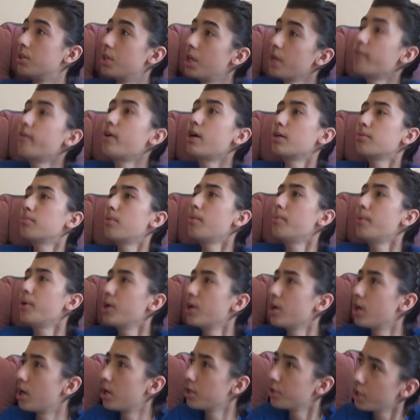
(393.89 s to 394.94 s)
Ne var baba
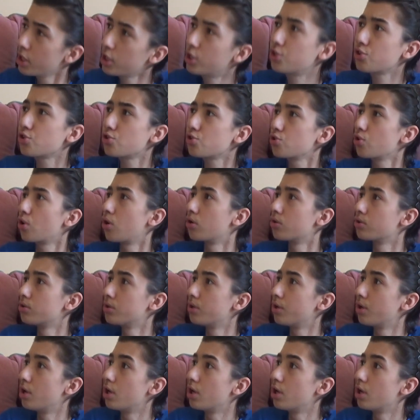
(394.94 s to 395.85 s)
ya ne kızıyorsun?